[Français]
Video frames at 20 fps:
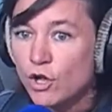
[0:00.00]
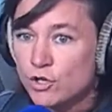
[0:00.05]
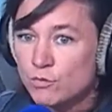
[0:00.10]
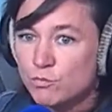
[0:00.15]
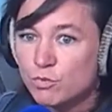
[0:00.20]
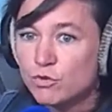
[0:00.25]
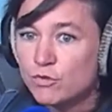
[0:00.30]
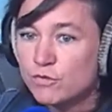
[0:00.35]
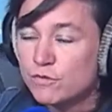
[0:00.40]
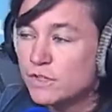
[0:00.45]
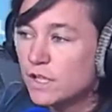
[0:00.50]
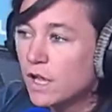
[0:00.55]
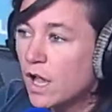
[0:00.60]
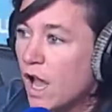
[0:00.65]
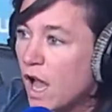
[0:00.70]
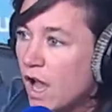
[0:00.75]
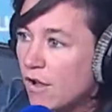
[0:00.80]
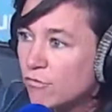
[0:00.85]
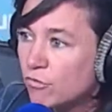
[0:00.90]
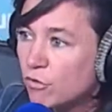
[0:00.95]
je peux
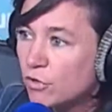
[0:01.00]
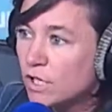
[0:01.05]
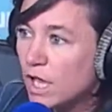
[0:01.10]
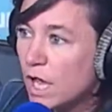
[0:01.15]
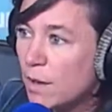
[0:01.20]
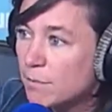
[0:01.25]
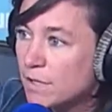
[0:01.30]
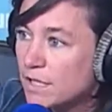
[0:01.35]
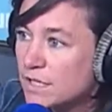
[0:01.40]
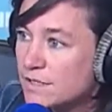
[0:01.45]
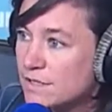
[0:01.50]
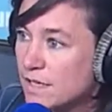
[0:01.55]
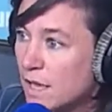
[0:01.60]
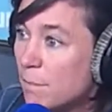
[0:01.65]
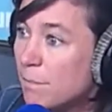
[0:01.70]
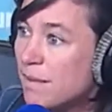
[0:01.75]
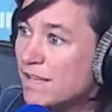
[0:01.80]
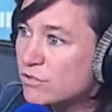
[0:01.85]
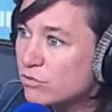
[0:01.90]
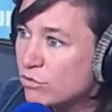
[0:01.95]
devenir avocat,
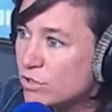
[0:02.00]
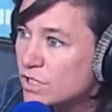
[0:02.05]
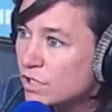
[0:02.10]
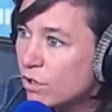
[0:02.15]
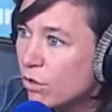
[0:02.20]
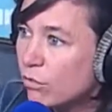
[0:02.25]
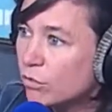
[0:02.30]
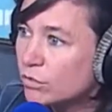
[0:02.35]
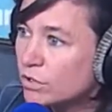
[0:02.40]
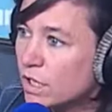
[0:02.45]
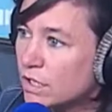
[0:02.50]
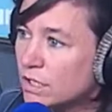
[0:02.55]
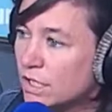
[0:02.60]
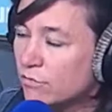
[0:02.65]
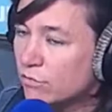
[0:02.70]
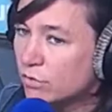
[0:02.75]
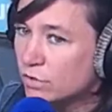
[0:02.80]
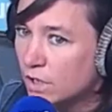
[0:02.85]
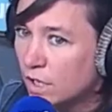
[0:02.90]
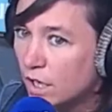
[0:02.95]
médecin, parce que j'ai rencontré un
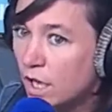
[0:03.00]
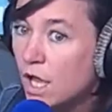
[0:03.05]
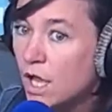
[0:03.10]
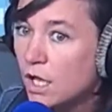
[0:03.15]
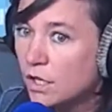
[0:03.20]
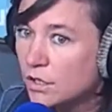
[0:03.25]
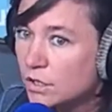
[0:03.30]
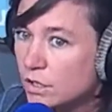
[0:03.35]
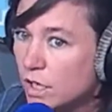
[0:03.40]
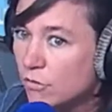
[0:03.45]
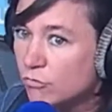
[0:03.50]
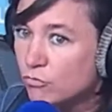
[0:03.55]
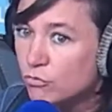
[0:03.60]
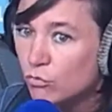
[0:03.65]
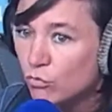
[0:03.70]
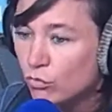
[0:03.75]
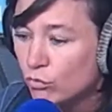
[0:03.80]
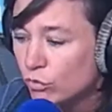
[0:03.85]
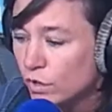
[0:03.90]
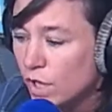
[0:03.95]
avocat qui l'a vu
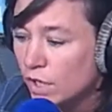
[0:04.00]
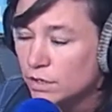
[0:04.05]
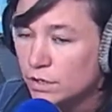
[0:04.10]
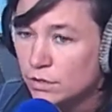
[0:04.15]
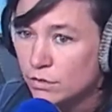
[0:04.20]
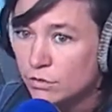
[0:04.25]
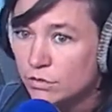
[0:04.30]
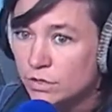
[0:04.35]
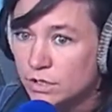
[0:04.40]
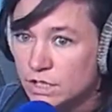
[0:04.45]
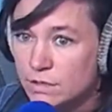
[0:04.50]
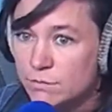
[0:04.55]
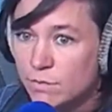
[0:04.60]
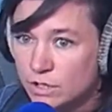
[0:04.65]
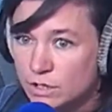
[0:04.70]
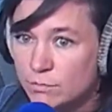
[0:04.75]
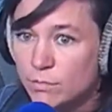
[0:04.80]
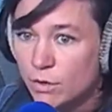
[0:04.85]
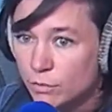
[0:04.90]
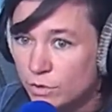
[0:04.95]
mon carnet de notes et qui
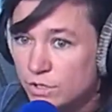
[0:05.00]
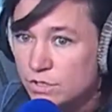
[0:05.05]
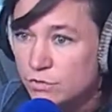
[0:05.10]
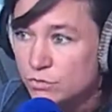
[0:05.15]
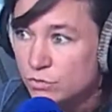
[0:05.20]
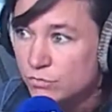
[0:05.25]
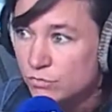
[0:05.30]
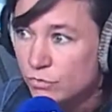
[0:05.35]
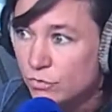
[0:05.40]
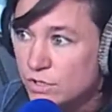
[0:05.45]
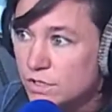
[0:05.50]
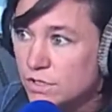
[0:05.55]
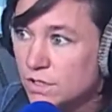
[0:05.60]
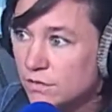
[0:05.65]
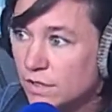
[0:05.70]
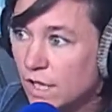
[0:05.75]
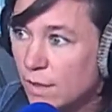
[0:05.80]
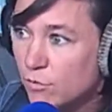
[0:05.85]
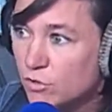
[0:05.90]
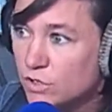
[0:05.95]
m'a dit, bah oui, si tu veux, si tu
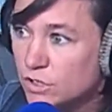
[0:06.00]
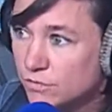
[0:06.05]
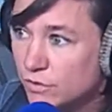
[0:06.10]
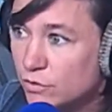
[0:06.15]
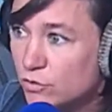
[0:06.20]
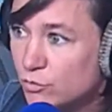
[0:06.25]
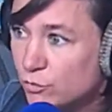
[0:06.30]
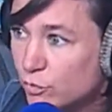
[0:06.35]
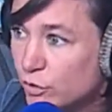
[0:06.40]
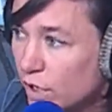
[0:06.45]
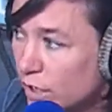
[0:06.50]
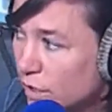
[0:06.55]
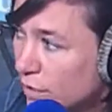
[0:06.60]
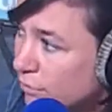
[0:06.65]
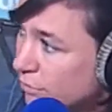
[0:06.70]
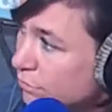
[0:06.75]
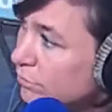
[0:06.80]
es très motivé, tu peux y aller.